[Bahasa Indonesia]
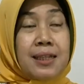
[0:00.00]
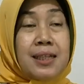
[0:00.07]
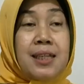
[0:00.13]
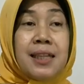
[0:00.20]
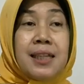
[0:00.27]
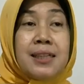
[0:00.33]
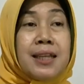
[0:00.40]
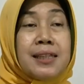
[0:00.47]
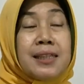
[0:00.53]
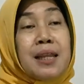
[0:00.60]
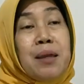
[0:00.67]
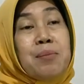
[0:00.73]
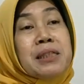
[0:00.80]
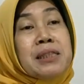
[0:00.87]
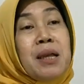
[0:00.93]
Jadi kita
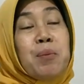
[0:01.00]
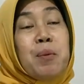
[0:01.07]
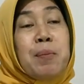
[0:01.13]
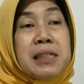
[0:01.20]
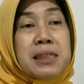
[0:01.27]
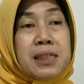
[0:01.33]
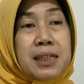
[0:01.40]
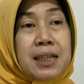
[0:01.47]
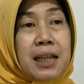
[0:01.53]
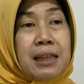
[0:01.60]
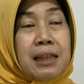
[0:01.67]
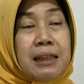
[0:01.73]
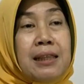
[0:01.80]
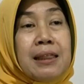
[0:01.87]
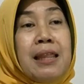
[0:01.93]
tidak bisa
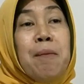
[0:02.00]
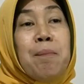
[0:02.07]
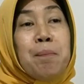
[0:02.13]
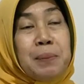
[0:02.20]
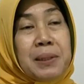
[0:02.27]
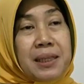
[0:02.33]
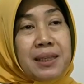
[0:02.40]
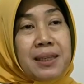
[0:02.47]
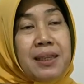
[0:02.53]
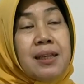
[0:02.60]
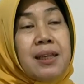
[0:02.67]
memastikan. Tetapi